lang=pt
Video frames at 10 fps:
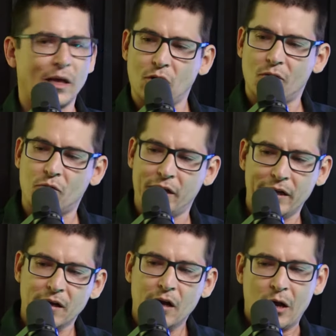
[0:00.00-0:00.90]
Aí diz, ó, oh, guri,
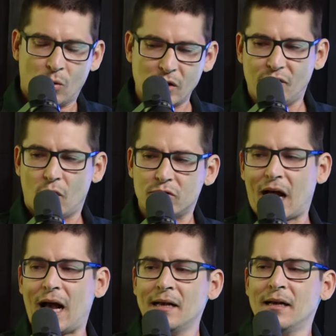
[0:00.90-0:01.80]
quando eu
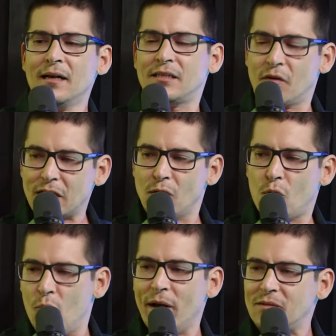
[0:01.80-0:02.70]
voltar, se você
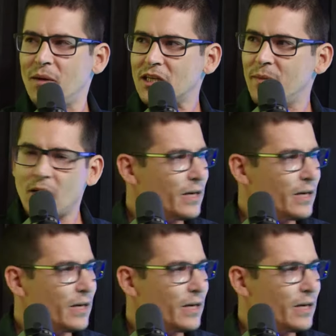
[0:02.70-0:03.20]
não comer esse marshmallow,